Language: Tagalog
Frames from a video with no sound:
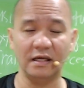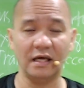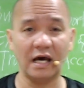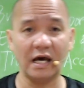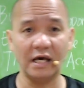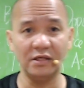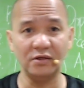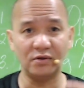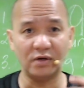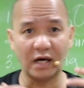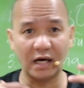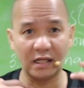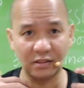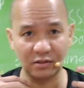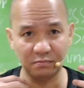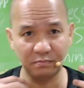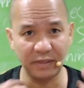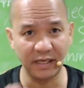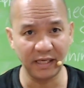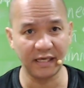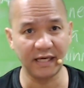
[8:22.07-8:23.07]
ayo at
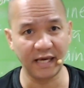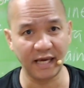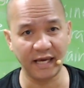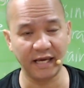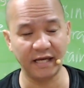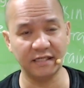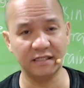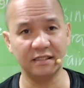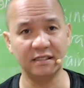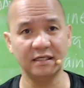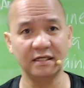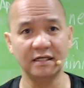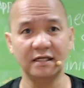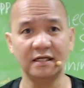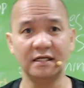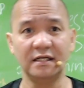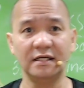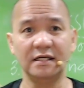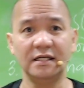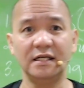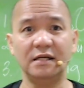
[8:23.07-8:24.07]
may care
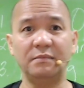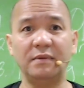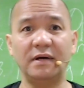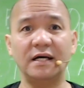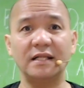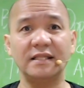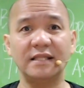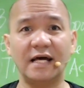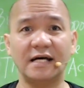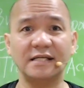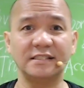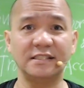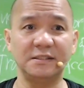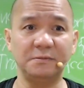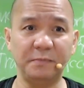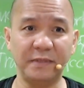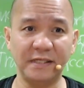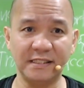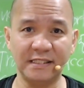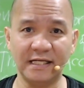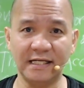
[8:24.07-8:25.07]
na mga tax
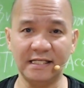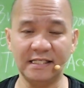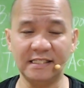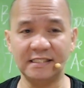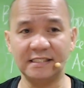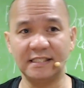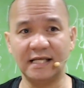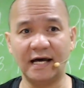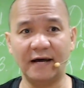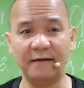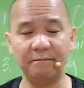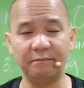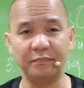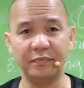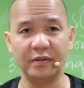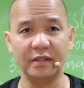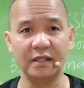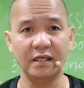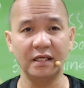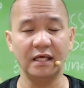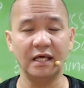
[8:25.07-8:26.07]
specialista.
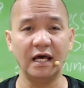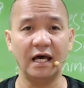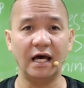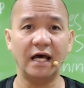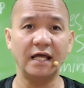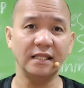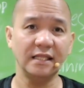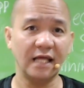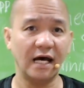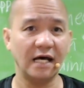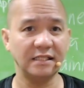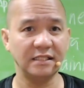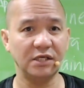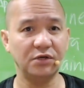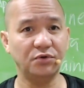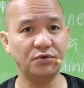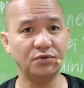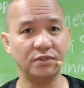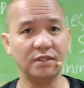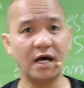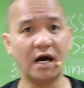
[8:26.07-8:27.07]
Ang dati
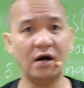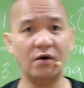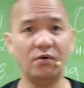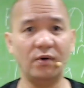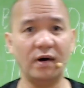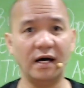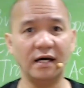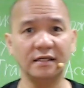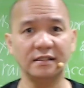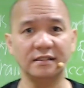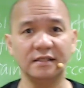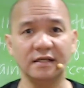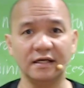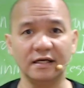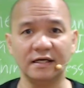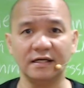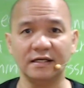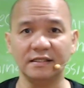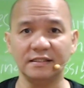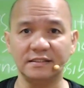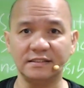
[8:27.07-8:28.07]
hong tawag
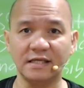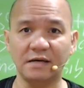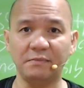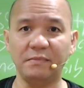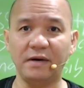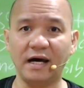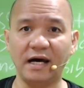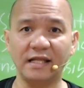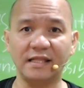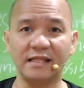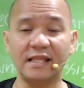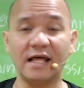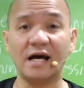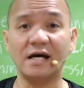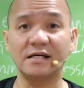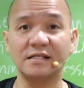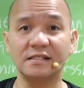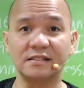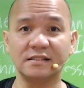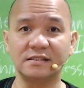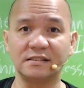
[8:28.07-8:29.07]
sa mga tax
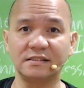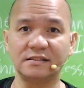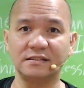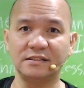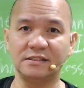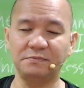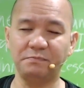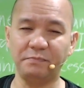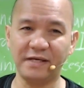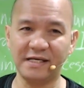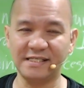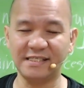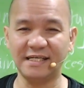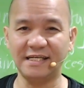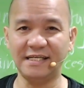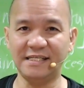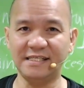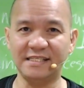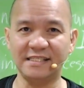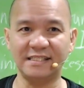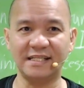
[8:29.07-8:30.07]

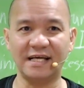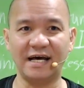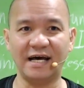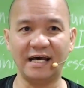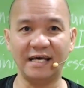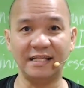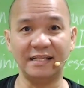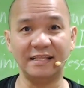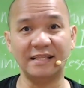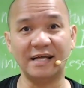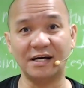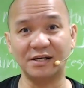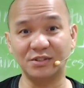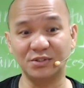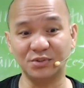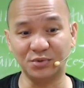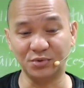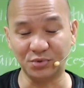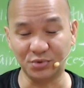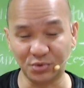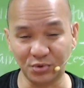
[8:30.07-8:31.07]
specialista ay tax
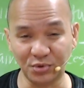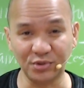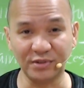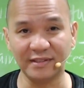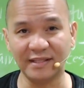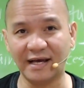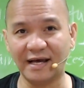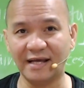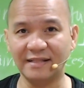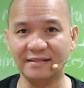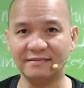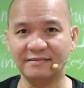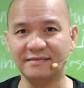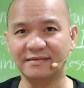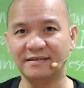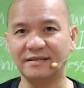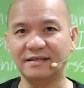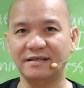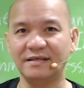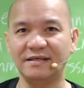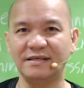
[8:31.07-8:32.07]
consultant,
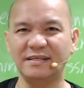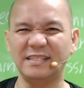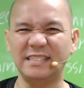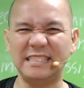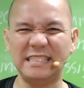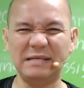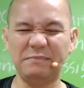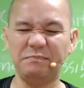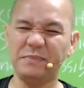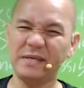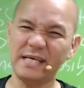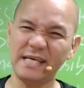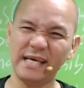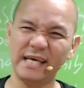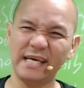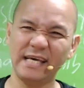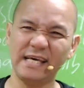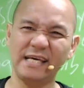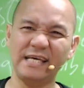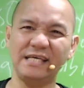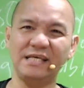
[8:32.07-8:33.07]

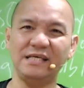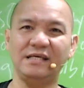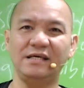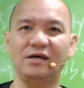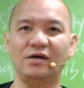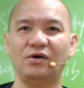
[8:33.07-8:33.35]
CPA,